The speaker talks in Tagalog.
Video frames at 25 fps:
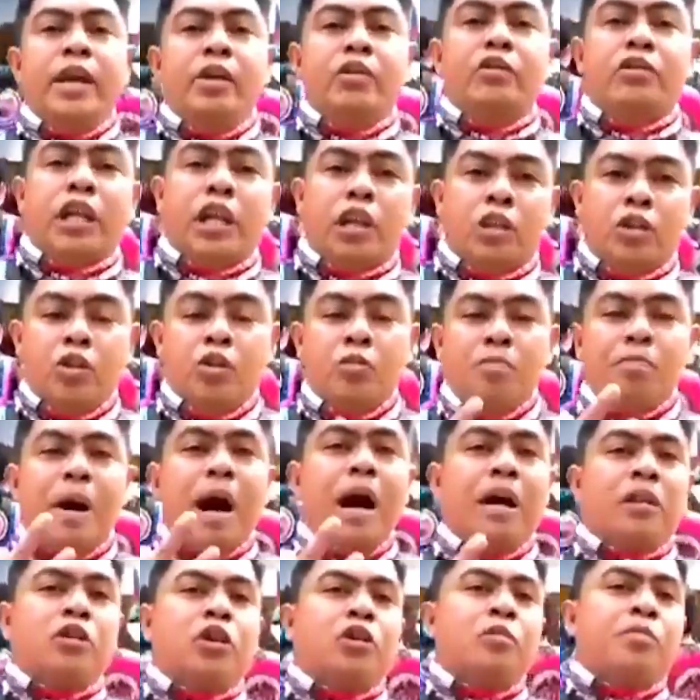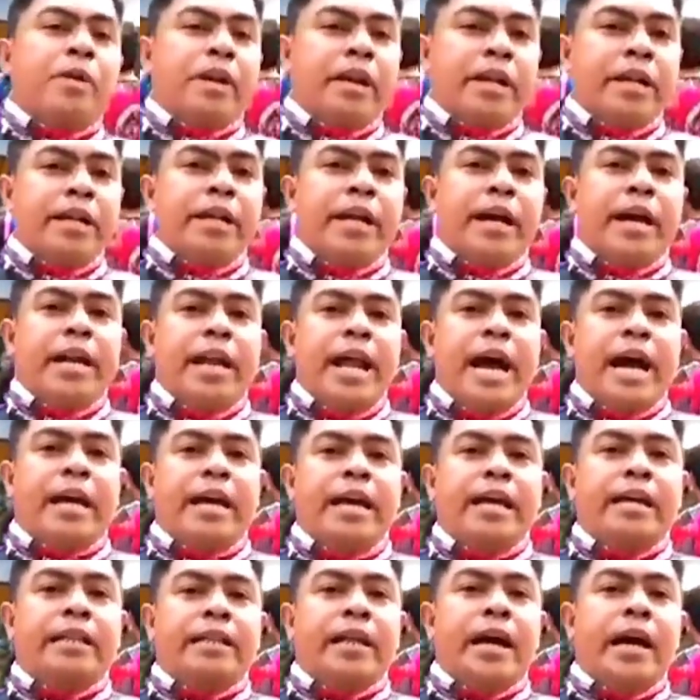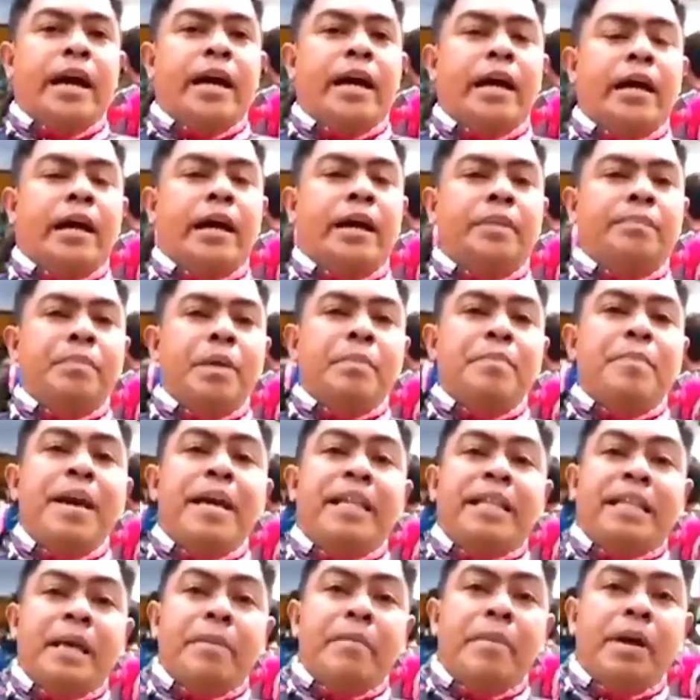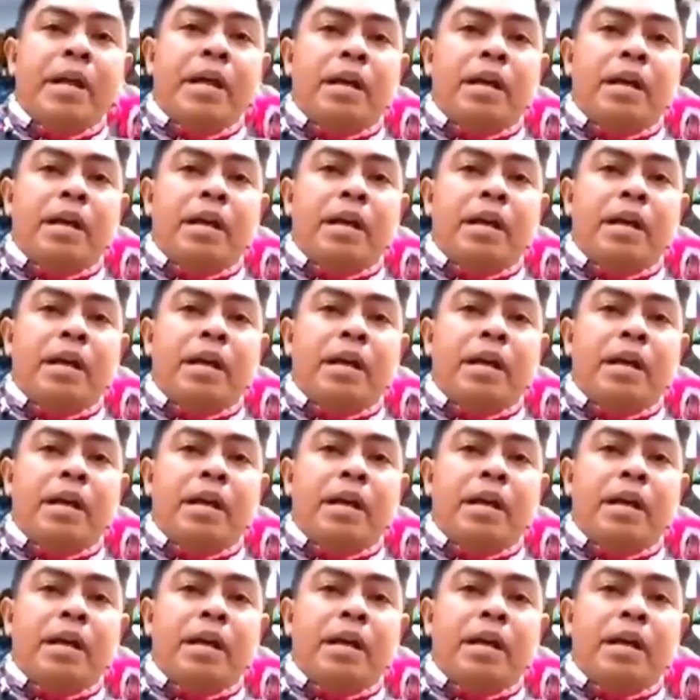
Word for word: yung tatlong factor pa rin na laging na bibiktima ng